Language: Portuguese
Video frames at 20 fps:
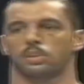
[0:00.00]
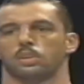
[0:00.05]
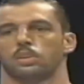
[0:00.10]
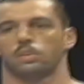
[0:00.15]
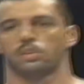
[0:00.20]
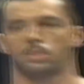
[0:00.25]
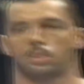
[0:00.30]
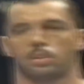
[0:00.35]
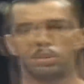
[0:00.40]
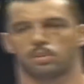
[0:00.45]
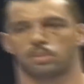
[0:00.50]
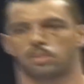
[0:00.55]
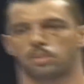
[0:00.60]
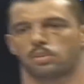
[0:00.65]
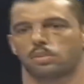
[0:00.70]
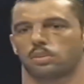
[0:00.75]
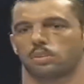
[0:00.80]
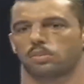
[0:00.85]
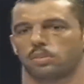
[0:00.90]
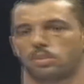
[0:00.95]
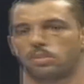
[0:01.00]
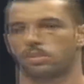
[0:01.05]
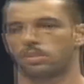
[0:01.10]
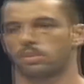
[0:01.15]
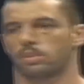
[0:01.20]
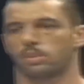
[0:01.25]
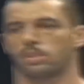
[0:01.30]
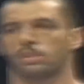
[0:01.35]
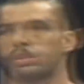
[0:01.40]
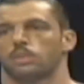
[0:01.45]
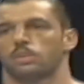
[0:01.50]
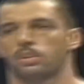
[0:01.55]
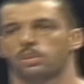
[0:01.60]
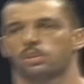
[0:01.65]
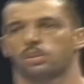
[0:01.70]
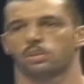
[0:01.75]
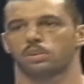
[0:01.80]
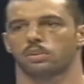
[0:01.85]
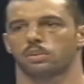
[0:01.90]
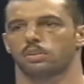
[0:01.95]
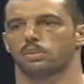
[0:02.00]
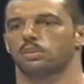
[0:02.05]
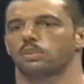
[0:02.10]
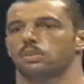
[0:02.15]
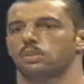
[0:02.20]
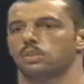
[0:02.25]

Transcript: É, o que, que eu vou querer dizer agora?